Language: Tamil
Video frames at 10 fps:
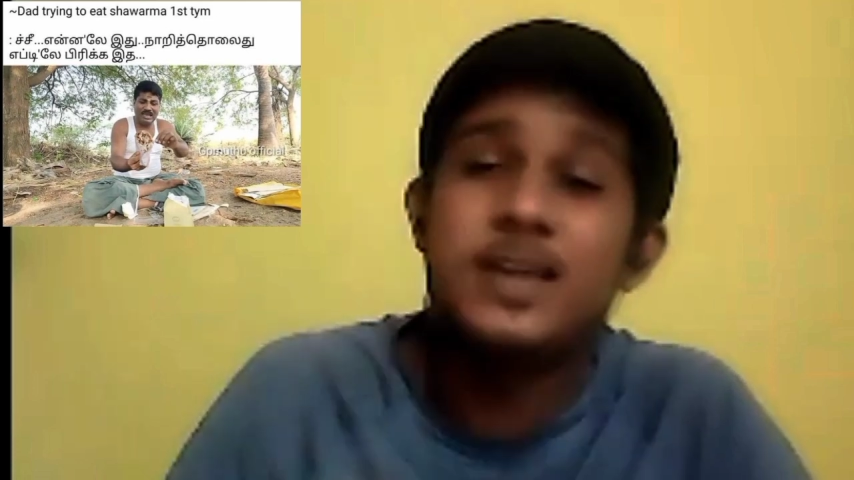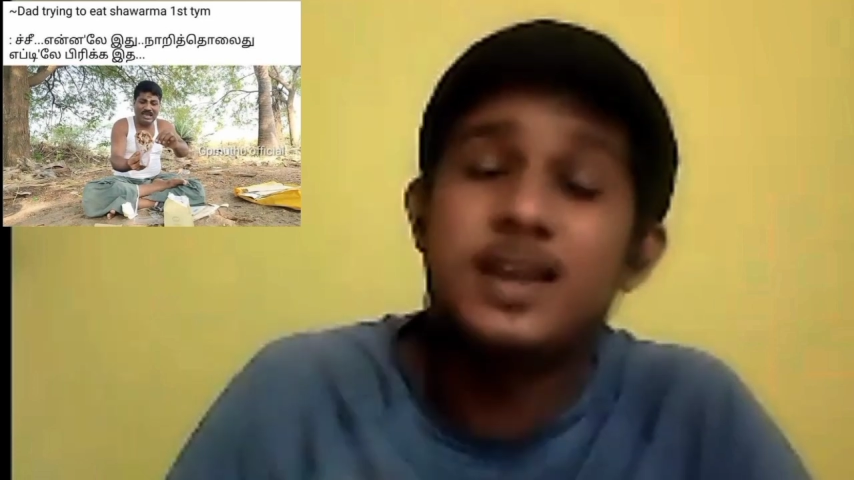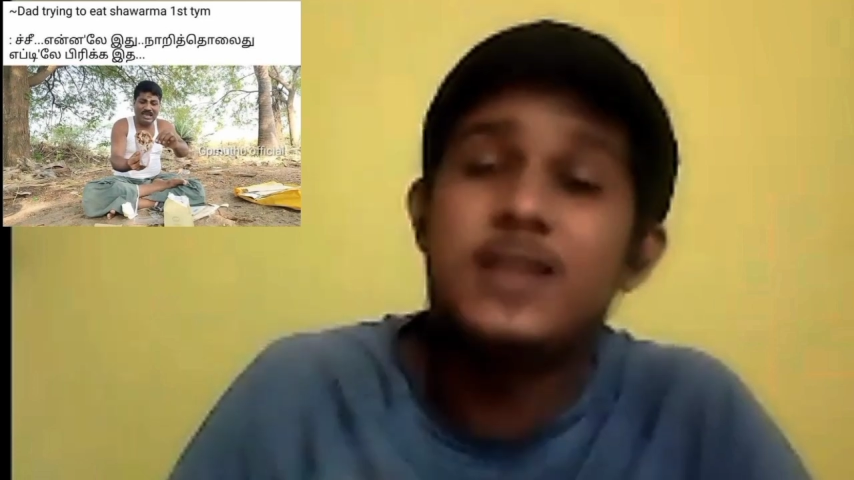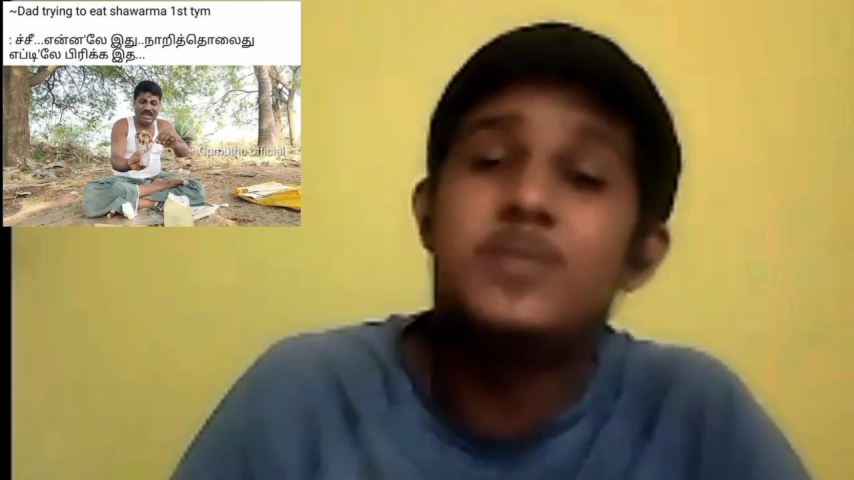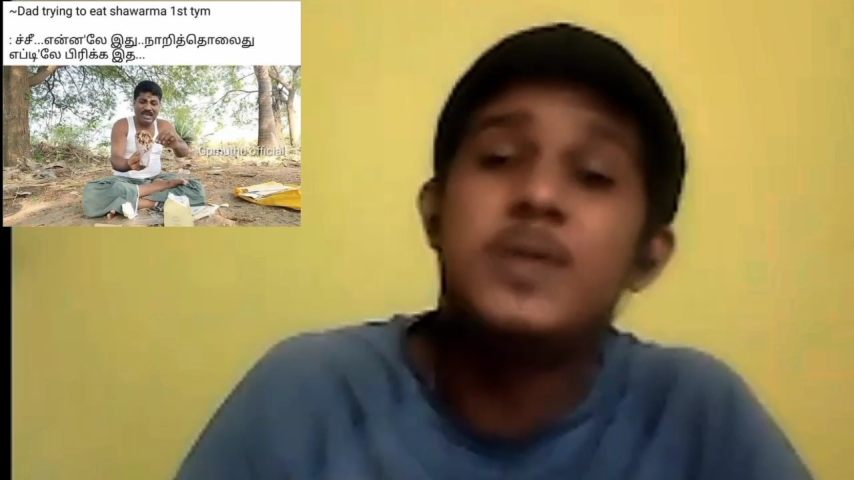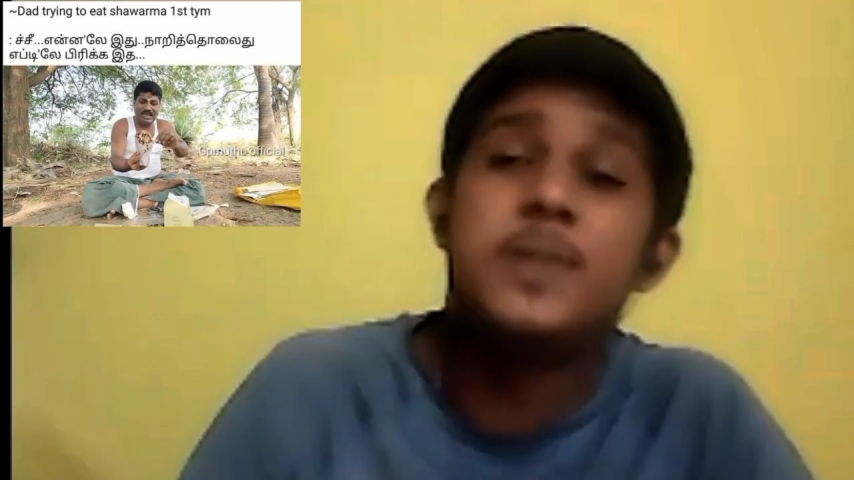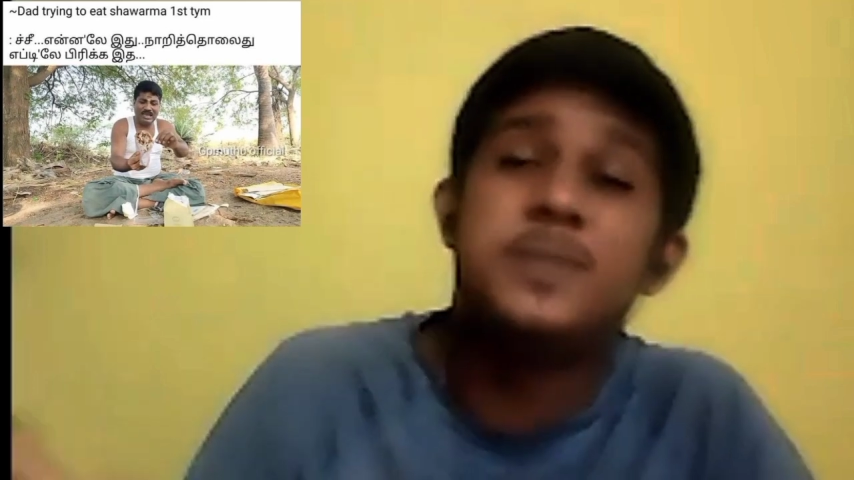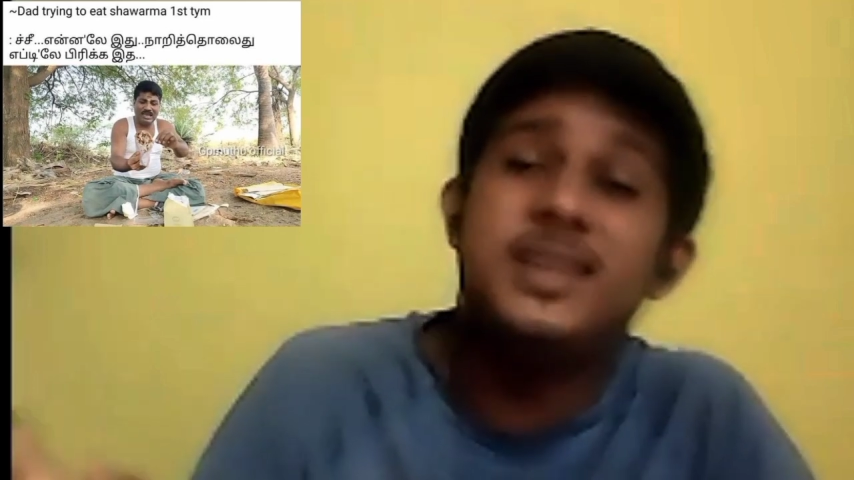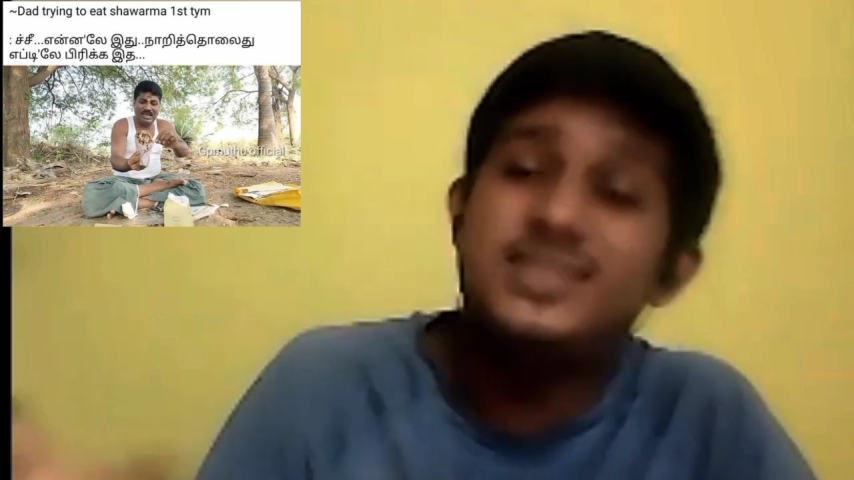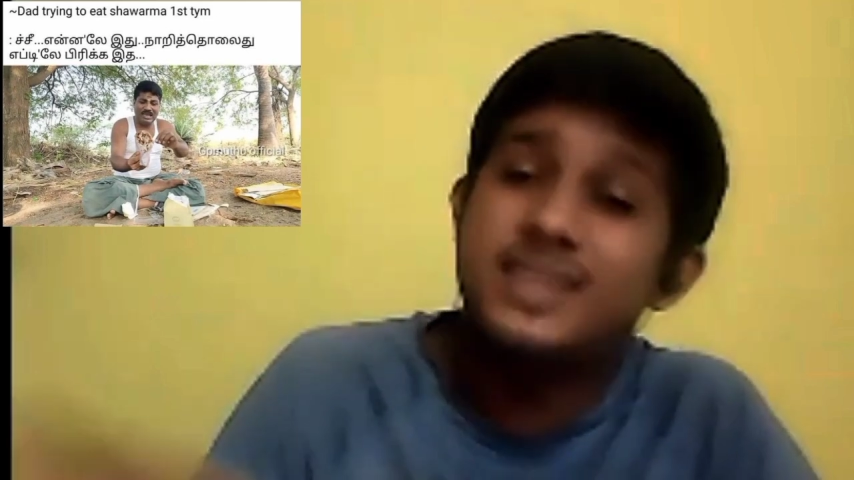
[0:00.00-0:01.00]
பார்க்கல உண்மையா
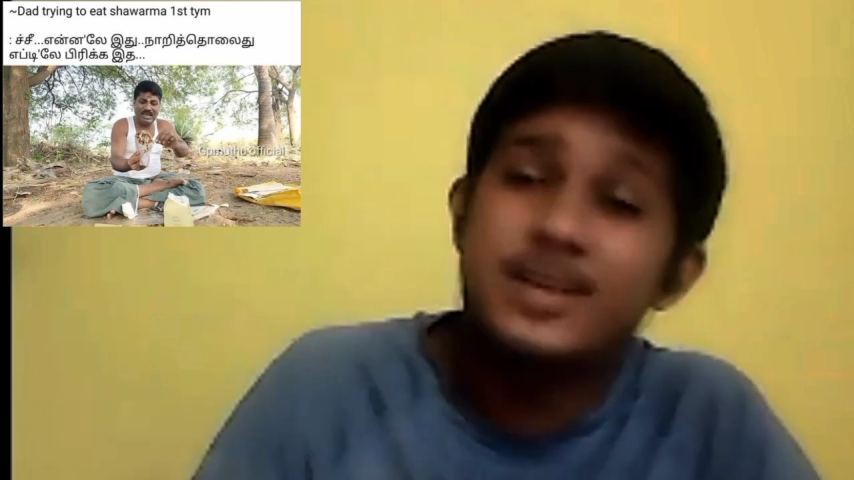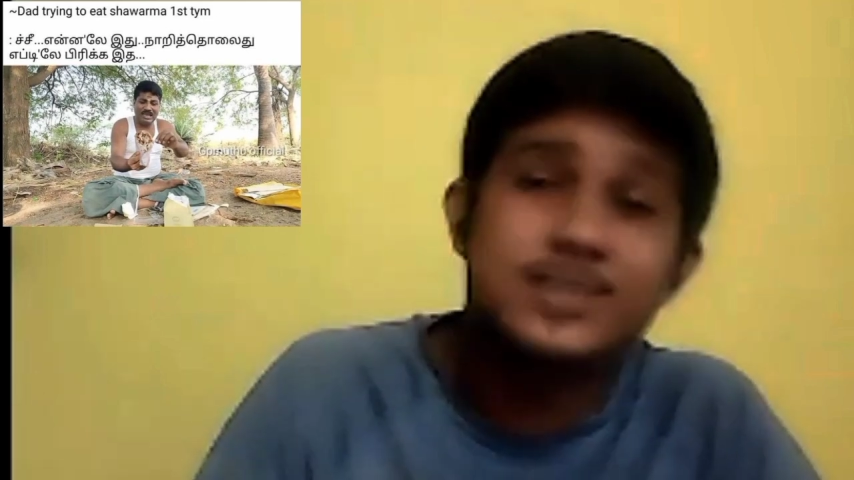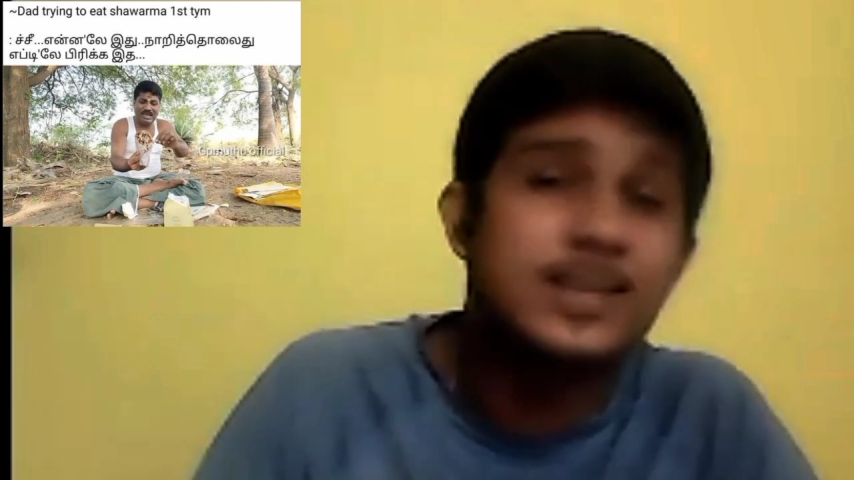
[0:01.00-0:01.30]
பீட்சா